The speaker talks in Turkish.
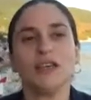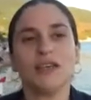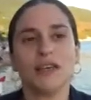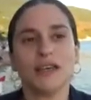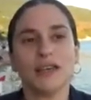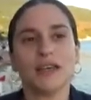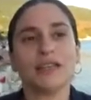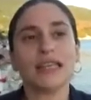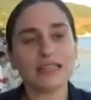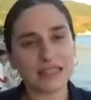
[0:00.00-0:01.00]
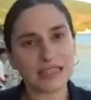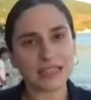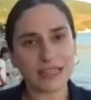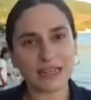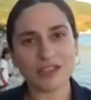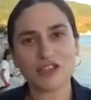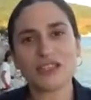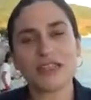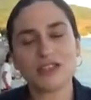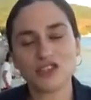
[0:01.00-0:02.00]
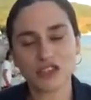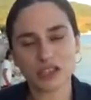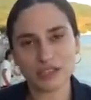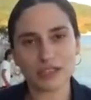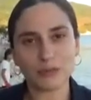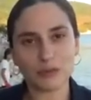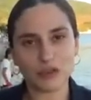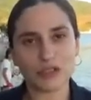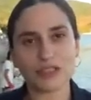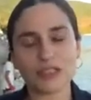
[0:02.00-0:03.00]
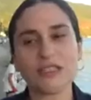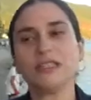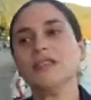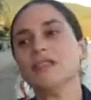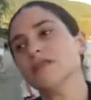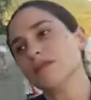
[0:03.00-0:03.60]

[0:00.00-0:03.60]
Ee, Denizlerin Geleceği Deniz Çayırları Projesi'nin